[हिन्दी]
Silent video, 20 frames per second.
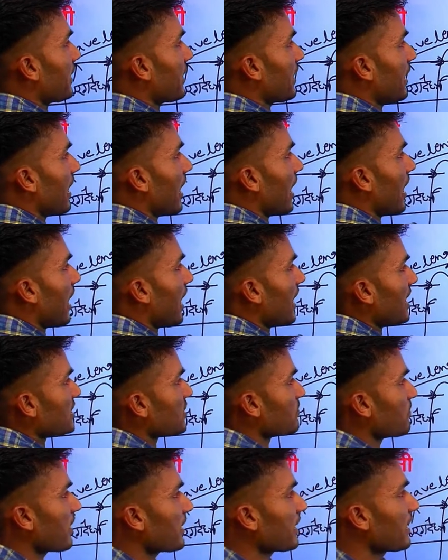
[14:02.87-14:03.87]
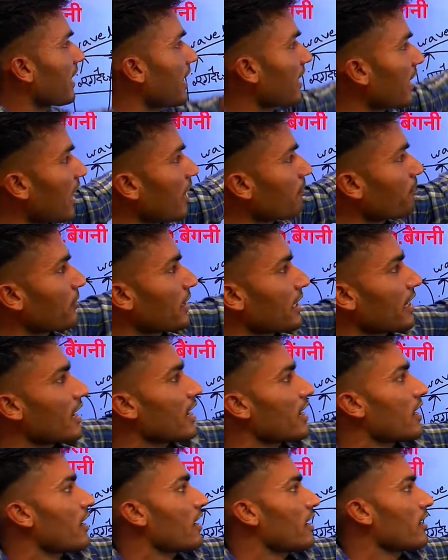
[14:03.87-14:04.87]
नीला आसमानी हरा पीला
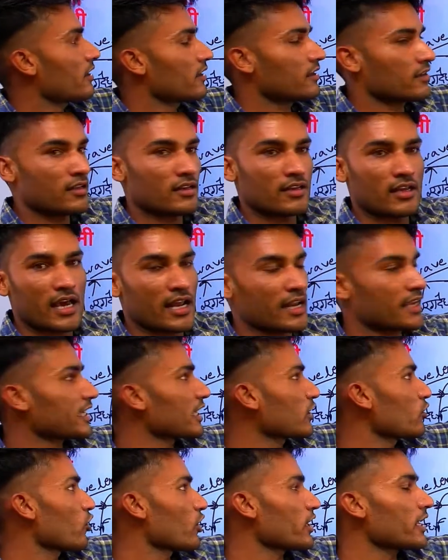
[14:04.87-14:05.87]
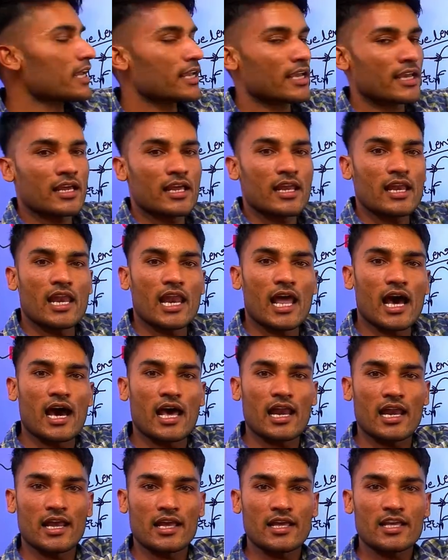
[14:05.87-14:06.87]
नारंगी और
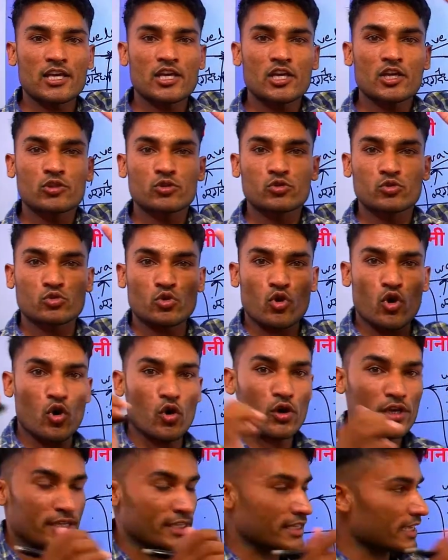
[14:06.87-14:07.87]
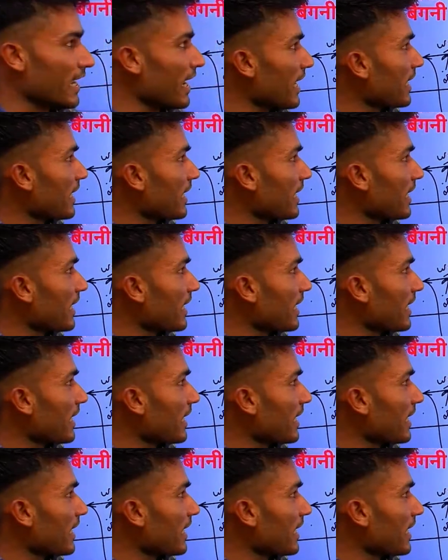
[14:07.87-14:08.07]
लाल तो ये